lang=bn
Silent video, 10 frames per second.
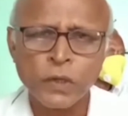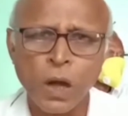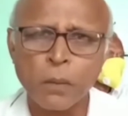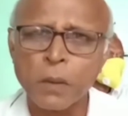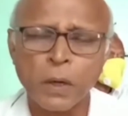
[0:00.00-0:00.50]

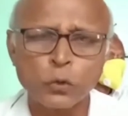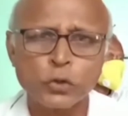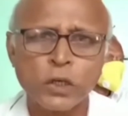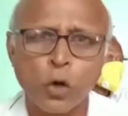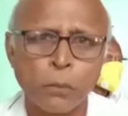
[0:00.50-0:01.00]
আমরা
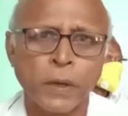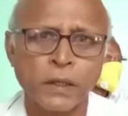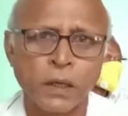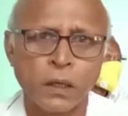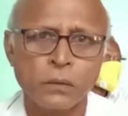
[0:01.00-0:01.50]
মানুষকে ঢম
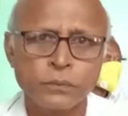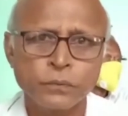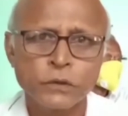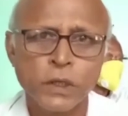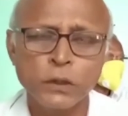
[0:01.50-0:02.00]
মারি না
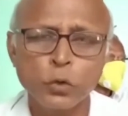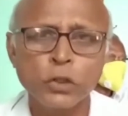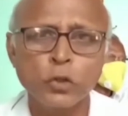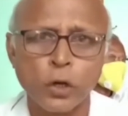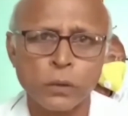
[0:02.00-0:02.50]
এই দুটি
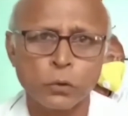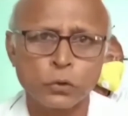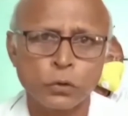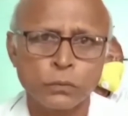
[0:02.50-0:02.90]
দলের মতো